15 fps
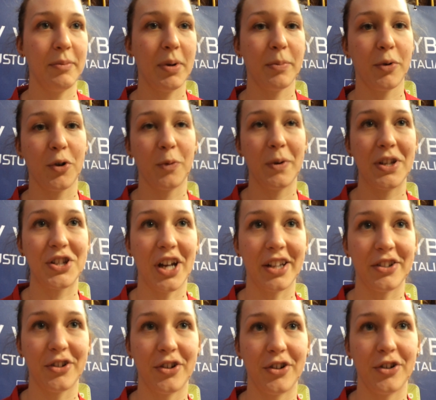abbiamo
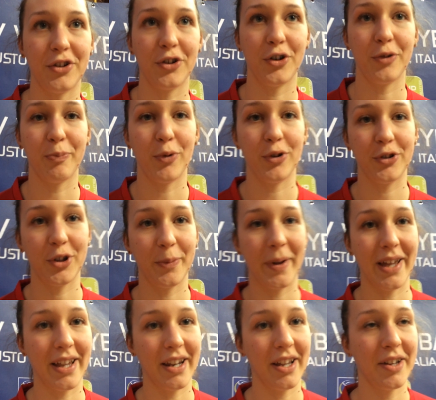cominciato non molto
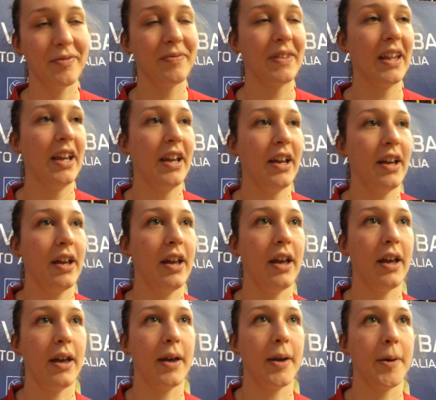bene, e,
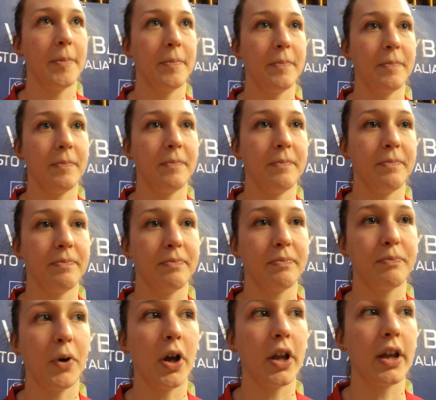ehm,
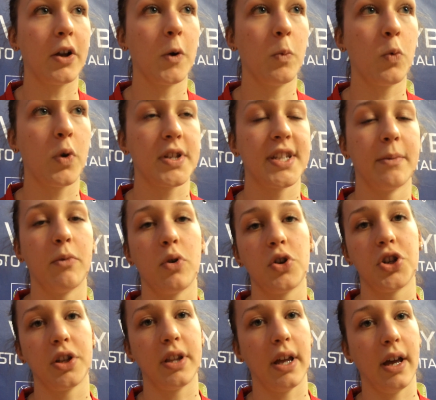poi comunque siamo
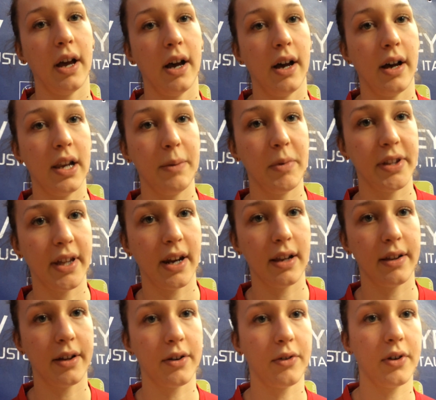riuscite a limitare
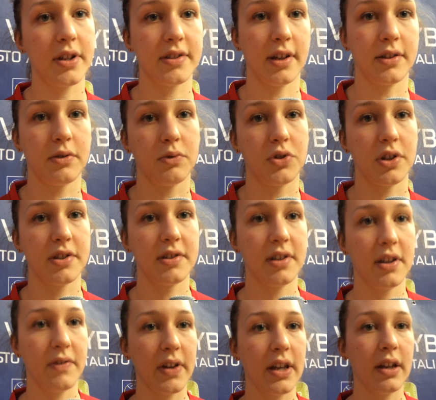gli errori set
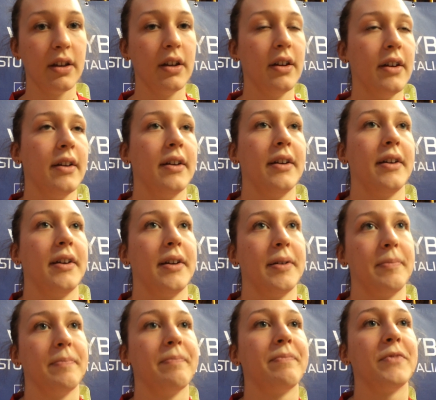successivi,
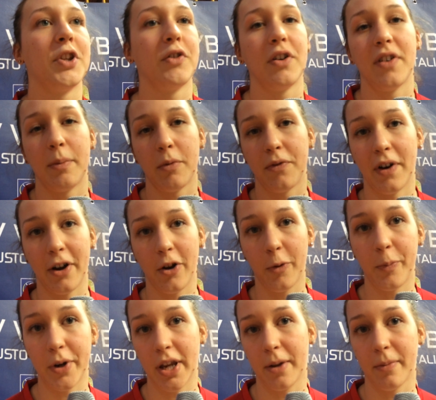ehm, dovevamo farlo
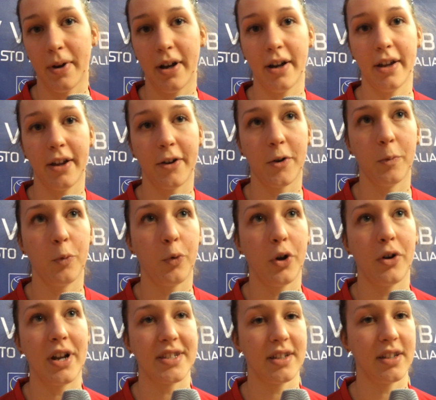prima e comunque
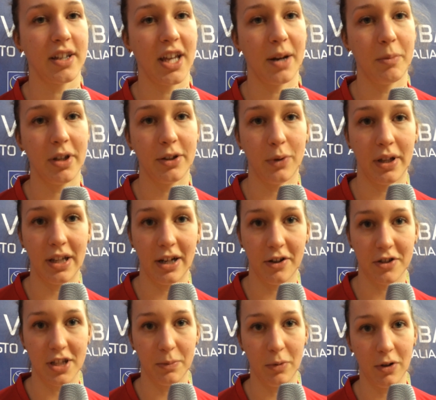non è stata chiaramente una delle
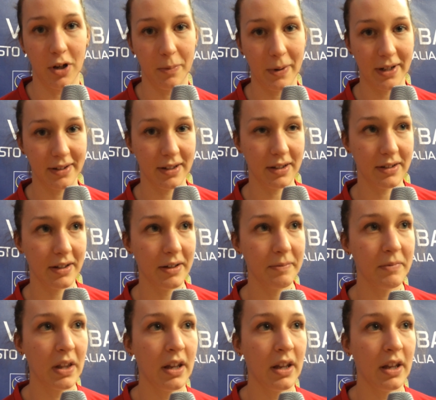nostre migliori partite.